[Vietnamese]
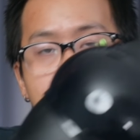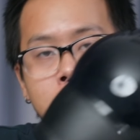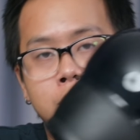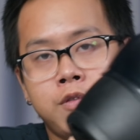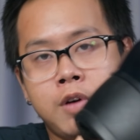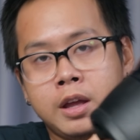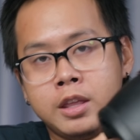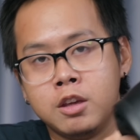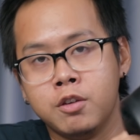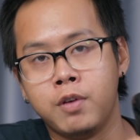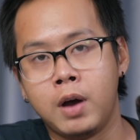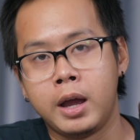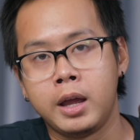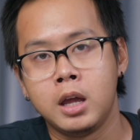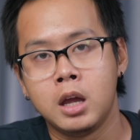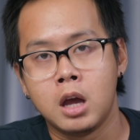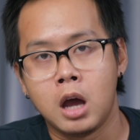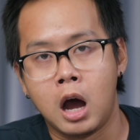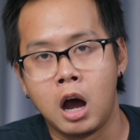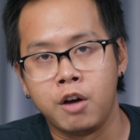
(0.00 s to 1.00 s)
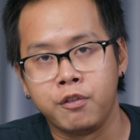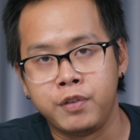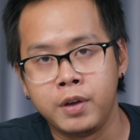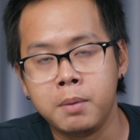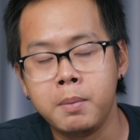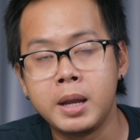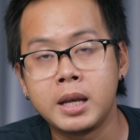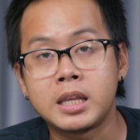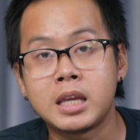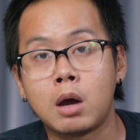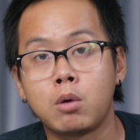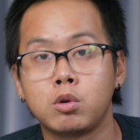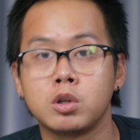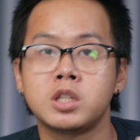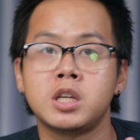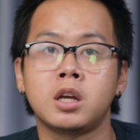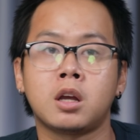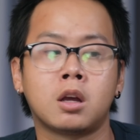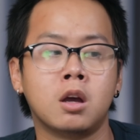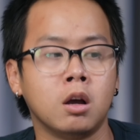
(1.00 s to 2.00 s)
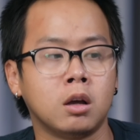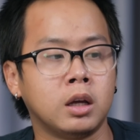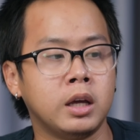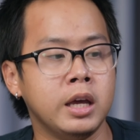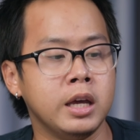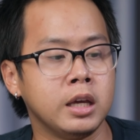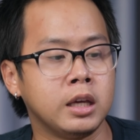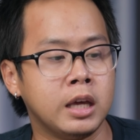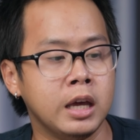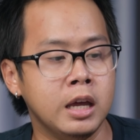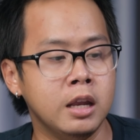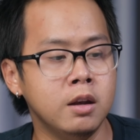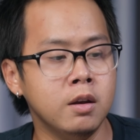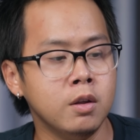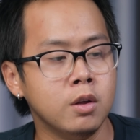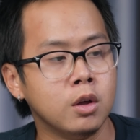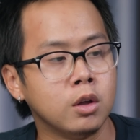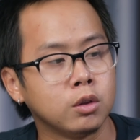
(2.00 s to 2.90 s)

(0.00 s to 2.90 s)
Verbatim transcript: và như vậy ở phía bên trong nó sẽ cực kỳ kín